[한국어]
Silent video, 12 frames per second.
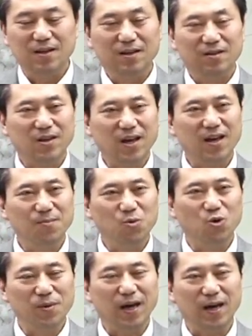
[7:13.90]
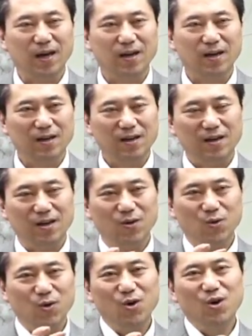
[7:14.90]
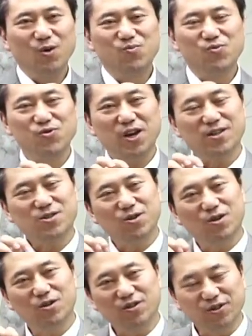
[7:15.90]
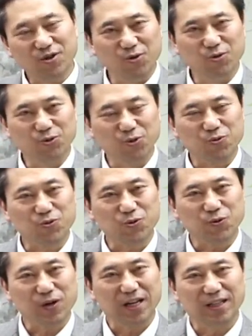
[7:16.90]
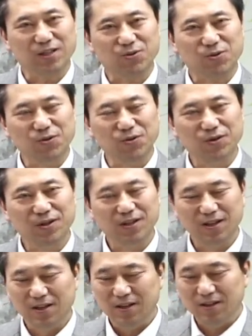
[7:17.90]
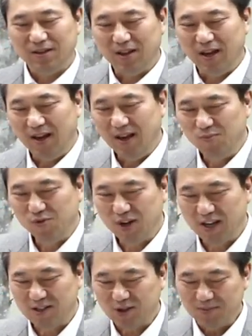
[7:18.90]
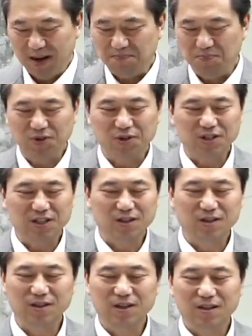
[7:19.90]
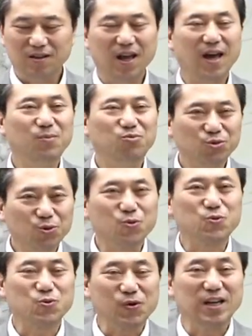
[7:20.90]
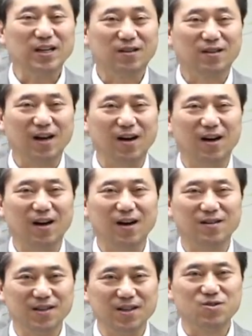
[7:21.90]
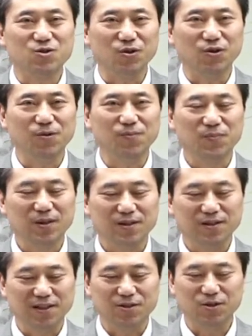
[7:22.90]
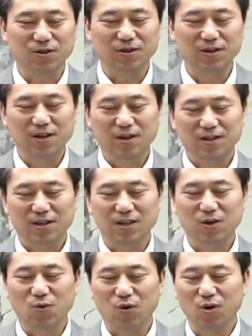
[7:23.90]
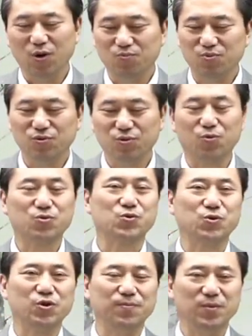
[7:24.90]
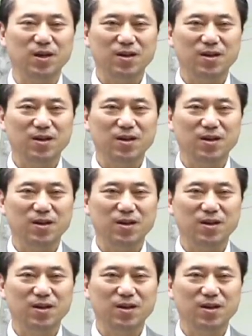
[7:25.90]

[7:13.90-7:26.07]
내 몸에 외부에서 들어온 독소가 있고 내부에서 만들어진 내부 독소가 있다 그랬죠. 그래서 이 외부 독소는